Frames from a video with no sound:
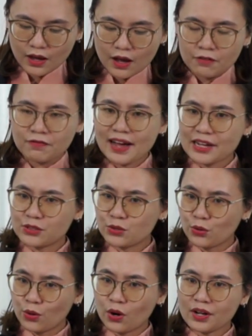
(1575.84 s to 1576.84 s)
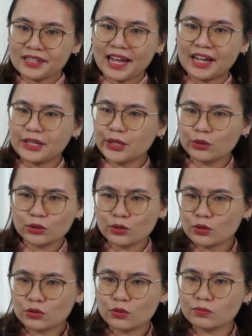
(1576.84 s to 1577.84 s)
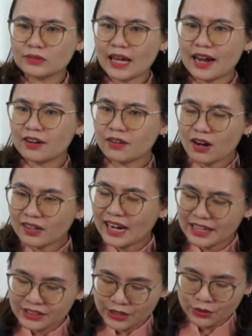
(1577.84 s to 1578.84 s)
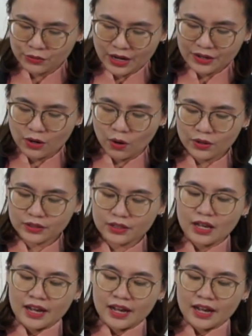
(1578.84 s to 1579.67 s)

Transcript: Và Chúa Ngài yêu thương chúng ta rất là nhiều đến nỗi